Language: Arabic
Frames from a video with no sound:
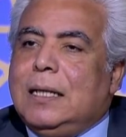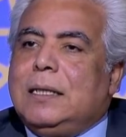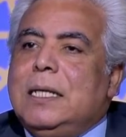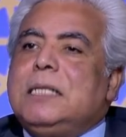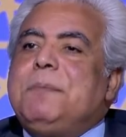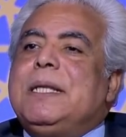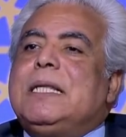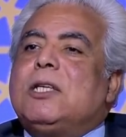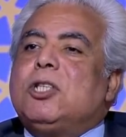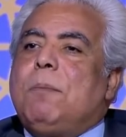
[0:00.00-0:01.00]
نسبه
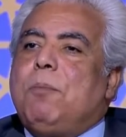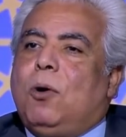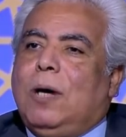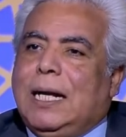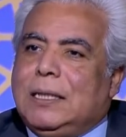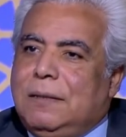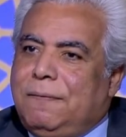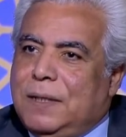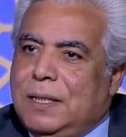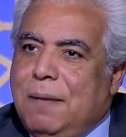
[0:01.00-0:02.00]
تشبع الحديد
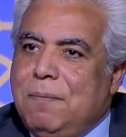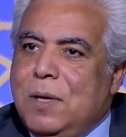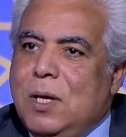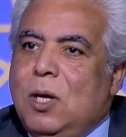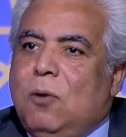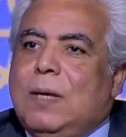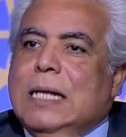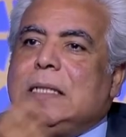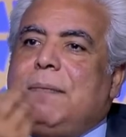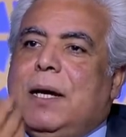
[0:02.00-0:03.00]
في الدم
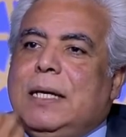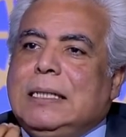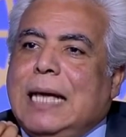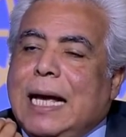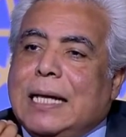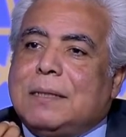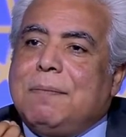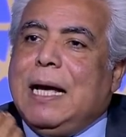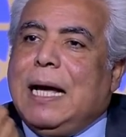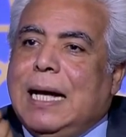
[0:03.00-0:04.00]
ولازم اقيس حاجه
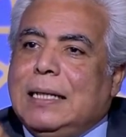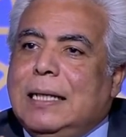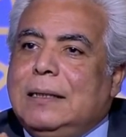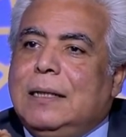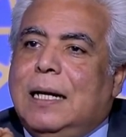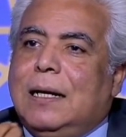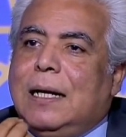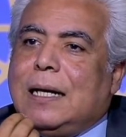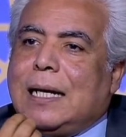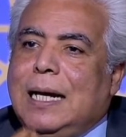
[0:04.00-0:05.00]
اسمها عدد
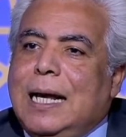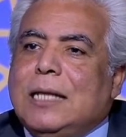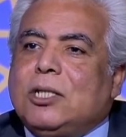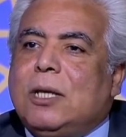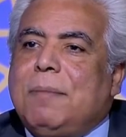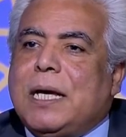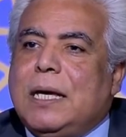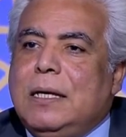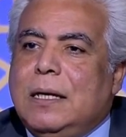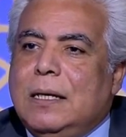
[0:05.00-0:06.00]
الخلايا
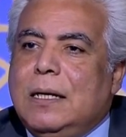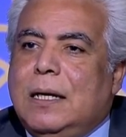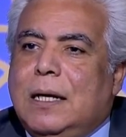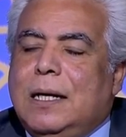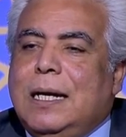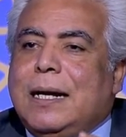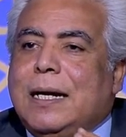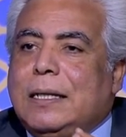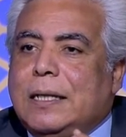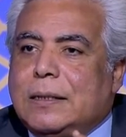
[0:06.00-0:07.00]
الشبكيه اللي هي
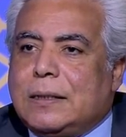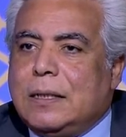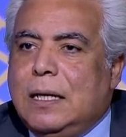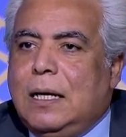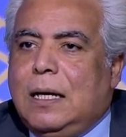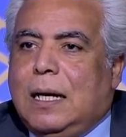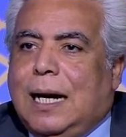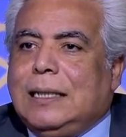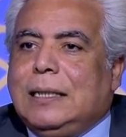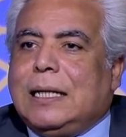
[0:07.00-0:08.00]
الريتكس
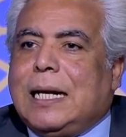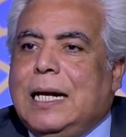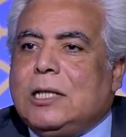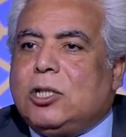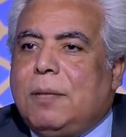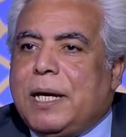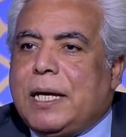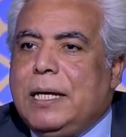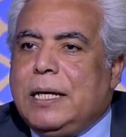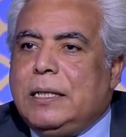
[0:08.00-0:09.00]
عدد الخلايا
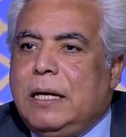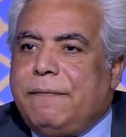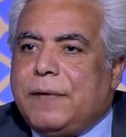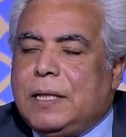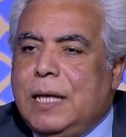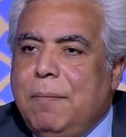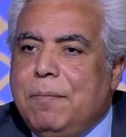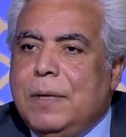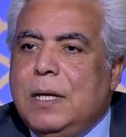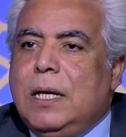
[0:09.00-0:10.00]
الشبكيه دي اللي في الدم
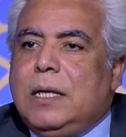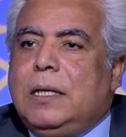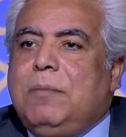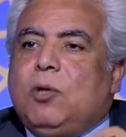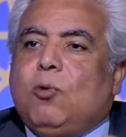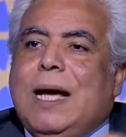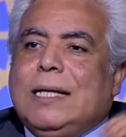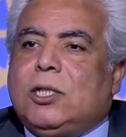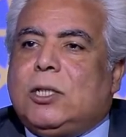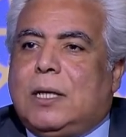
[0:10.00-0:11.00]
دي
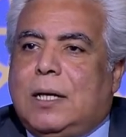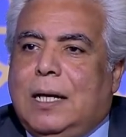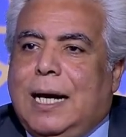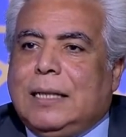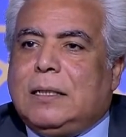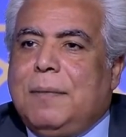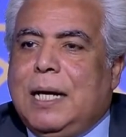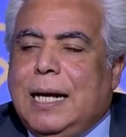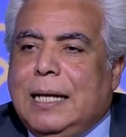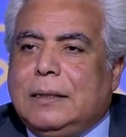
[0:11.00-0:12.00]
بتؤشر الى
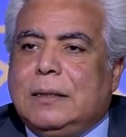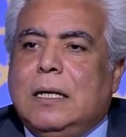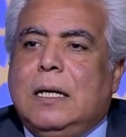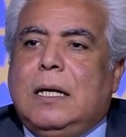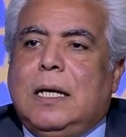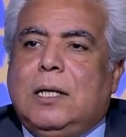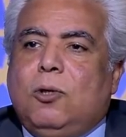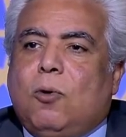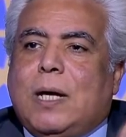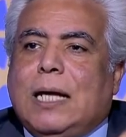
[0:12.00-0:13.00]
احتمالات
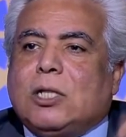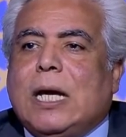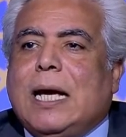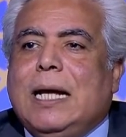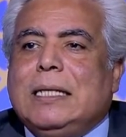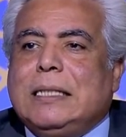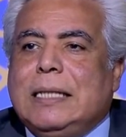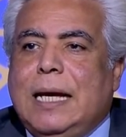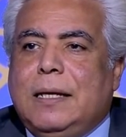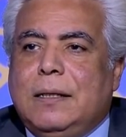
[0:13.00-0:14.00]
النخاع شغال
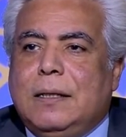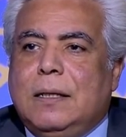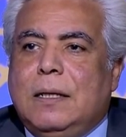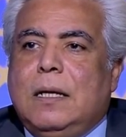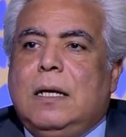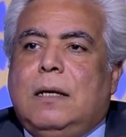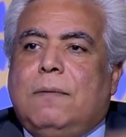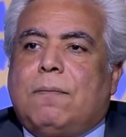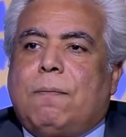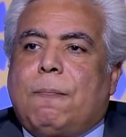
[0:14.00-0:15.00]
ازاي حاجه
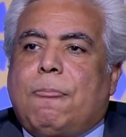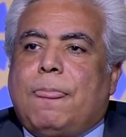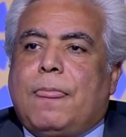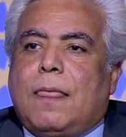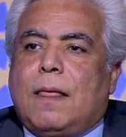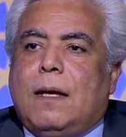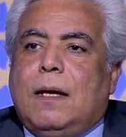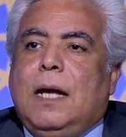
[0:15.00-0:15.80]
اسمها فيريتين ولا إيه؟